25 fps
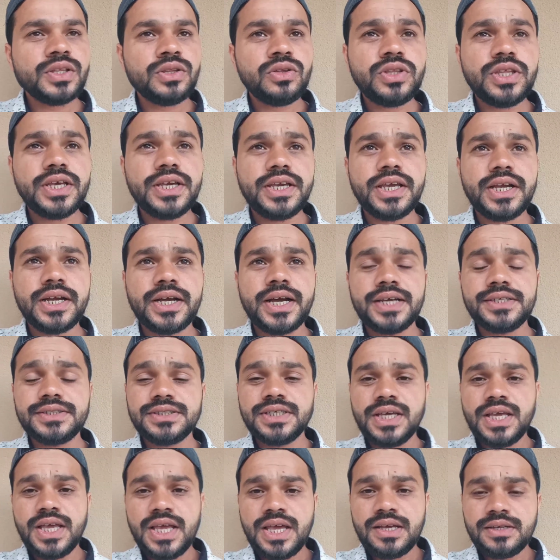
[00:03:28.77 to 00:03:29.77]
तो देखें गाइज
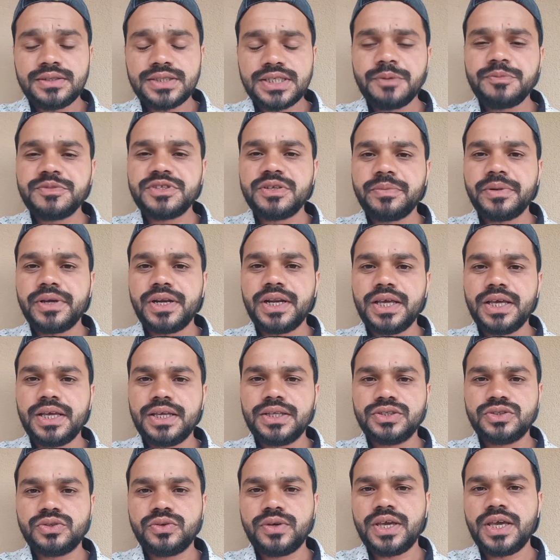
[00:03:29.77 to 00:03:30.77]
सबसे पहले
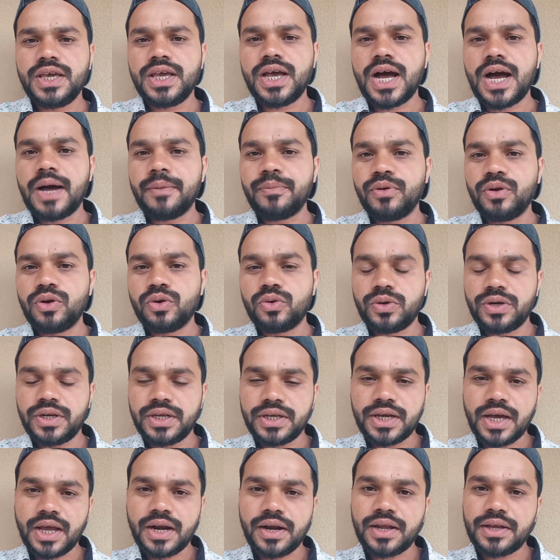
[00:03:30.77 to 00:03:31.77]
जो है आप लोगों
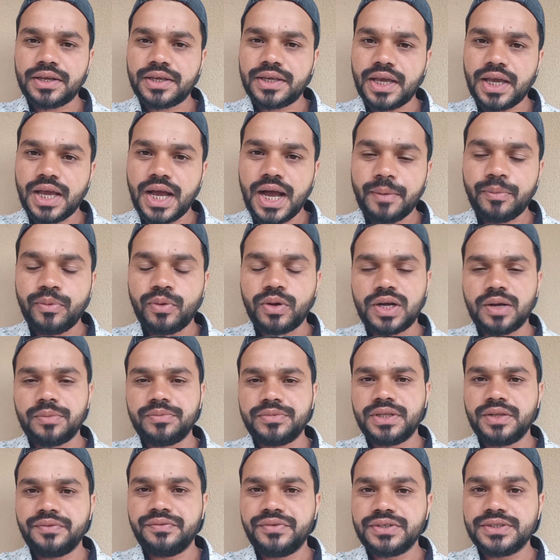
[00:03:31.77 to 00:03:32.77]
ने करना क्या है आप लोग
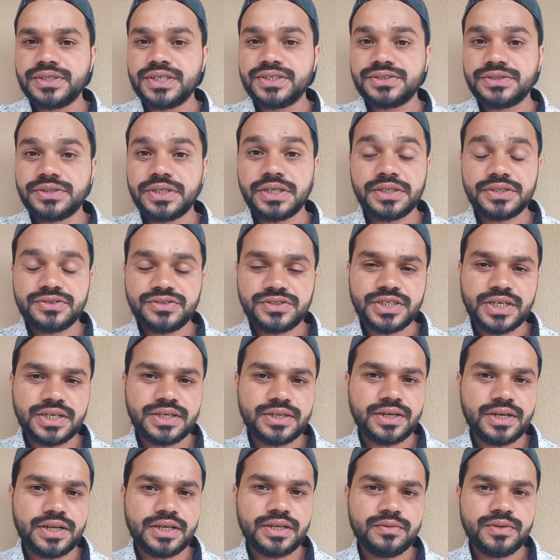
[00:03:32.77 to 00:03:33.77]
अपना वीज़ा स्टेटस चेक
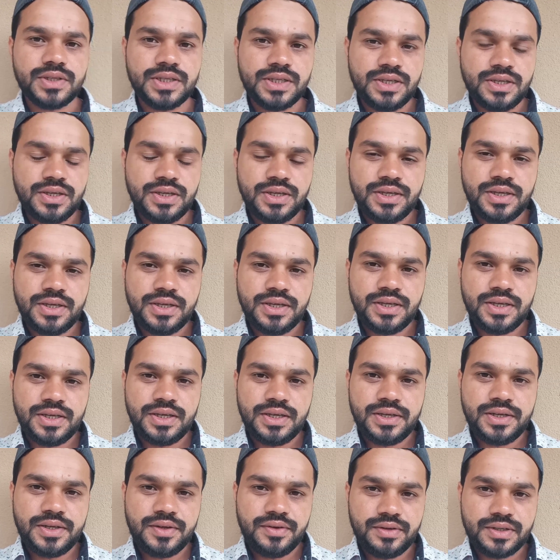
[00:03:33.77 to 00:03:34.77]
करें
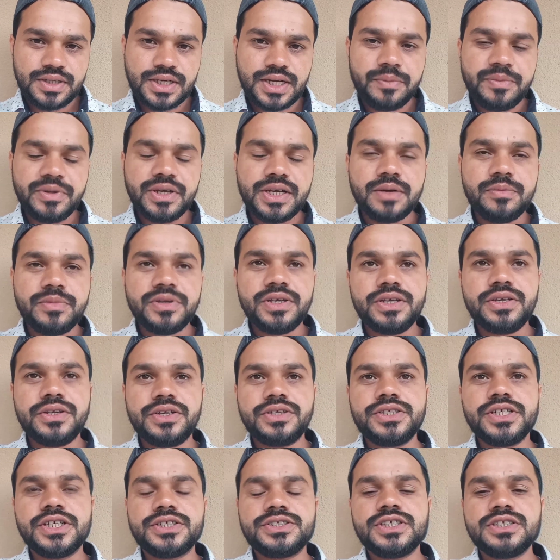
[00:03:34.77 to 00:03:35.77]
कभी कभी
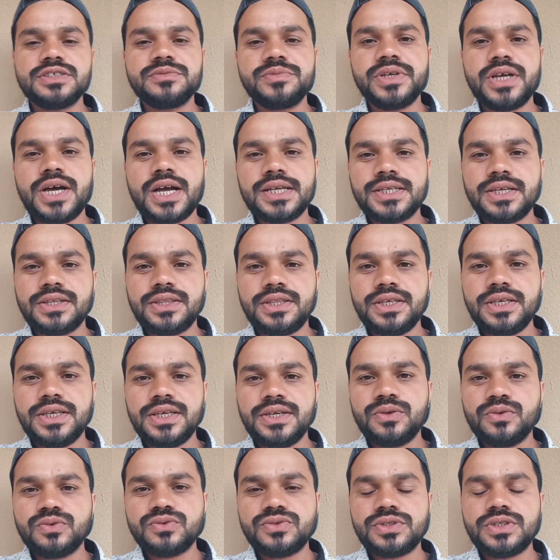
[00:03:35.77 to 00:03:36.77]
रिजेक्शन भी आ जाती
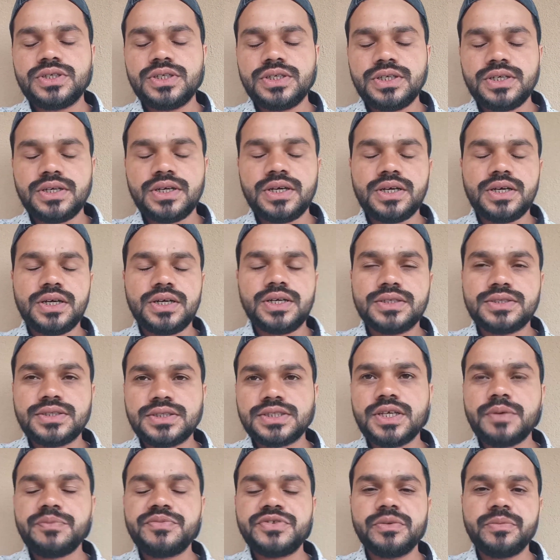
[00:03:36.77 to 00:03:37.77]
है उसकी आ,
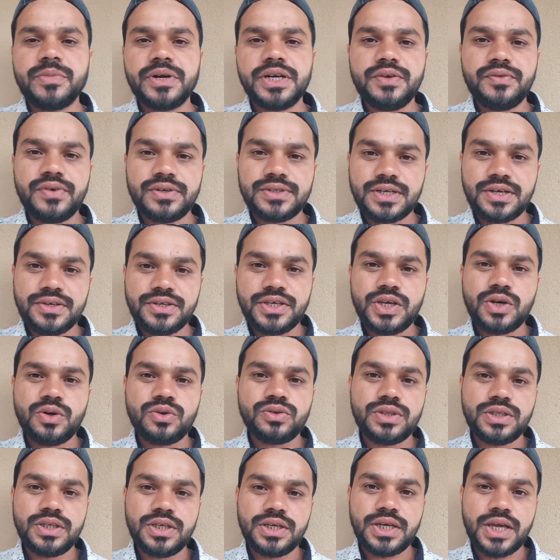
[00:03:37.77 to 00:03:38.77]
सबसे बड़ी वजह यह
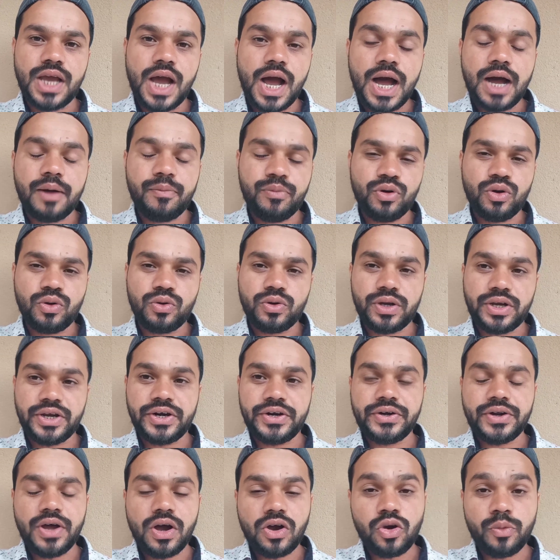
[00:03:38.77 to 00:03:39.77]
होती है कि आप लोगों
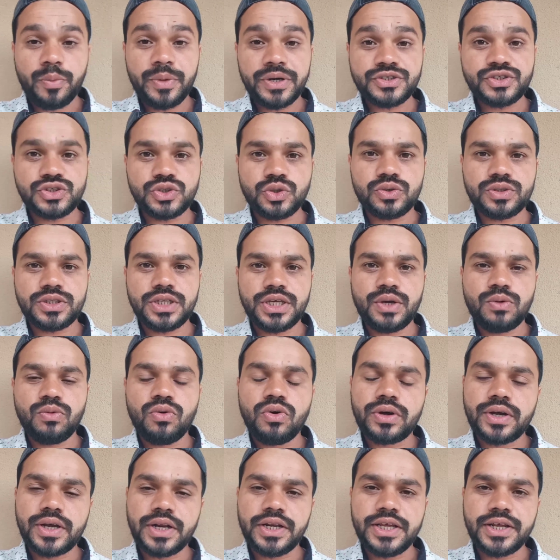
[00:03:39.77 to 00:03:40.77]
के डॉक्यूमेंट्स जो होते हैं
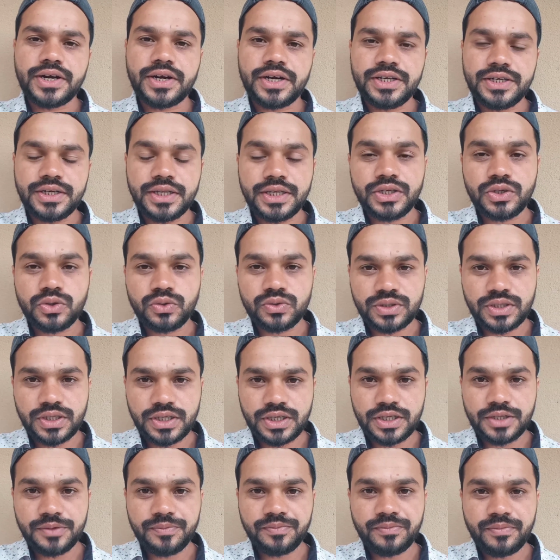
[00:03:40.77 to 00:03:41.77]
वो क्लियरली नहीं होते
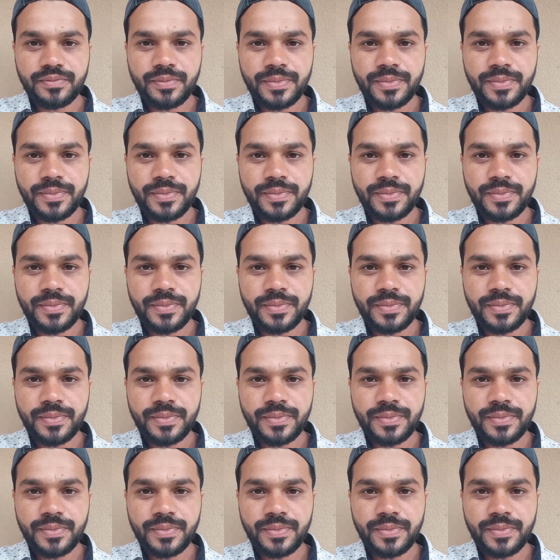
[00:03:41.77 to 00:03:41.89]
हैं